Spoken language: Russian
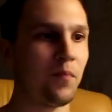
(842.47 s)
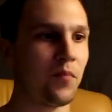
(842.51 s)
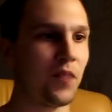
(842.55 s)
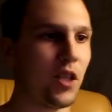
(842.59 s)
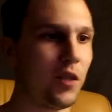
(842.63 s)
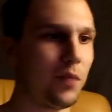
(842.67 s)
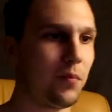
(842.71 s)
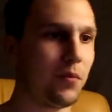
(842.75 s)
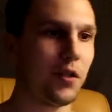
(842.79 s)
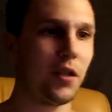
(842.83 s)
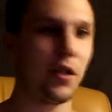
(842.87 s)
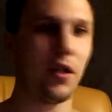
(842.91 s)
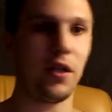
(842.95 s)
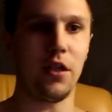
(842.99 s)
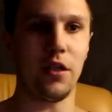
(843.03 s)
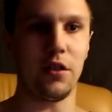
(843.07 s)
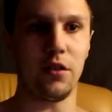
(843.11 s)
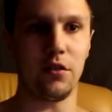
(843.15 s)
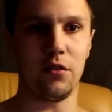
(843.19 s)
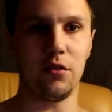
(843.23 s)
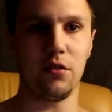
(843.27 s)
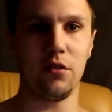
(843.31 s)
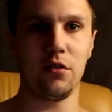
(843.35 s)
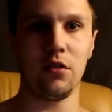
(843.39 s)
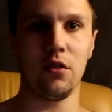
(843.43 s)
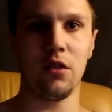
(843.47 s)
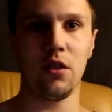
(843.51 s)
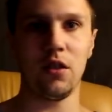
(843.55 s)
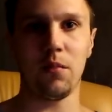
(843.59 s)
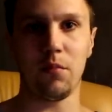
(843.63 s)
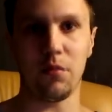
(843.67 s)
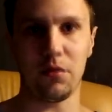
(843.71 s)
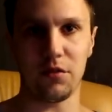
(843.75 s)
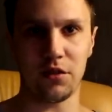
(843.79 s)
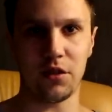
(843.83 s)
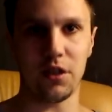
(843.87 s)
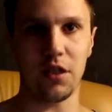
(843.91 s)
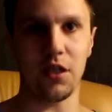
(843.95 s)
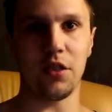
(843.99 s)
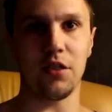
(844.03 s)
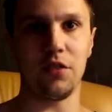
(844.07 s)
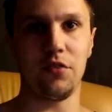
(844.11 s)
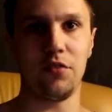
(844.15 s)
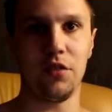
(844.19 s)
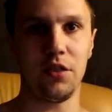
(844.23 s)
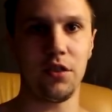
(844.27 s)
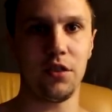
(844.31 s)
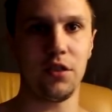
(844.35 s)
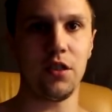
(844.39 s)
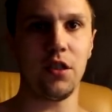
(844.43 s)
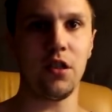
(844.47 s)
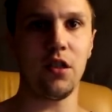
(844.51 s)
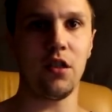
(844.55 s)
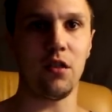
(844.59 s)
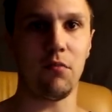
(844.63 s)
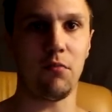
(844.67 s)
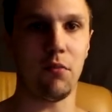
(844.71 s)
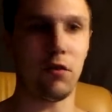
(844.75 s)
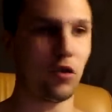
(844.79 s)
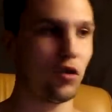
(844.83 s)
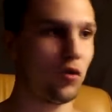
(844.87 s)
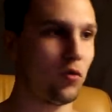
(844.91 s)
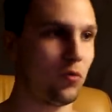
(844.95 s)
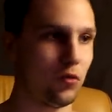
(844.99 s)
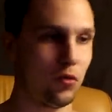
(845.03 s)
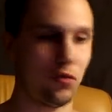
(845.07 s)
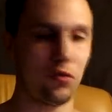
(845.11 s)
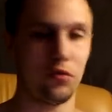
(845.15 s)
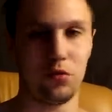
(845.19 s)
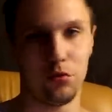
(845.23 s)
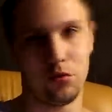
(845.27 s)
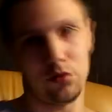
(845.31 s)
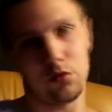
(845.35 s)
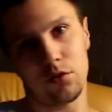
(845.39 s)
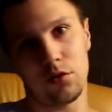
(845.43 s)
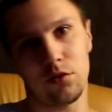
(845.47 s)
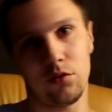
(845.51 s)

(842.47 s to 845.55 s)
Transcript: и приклеить. Постоит две недели, а потом, то есть,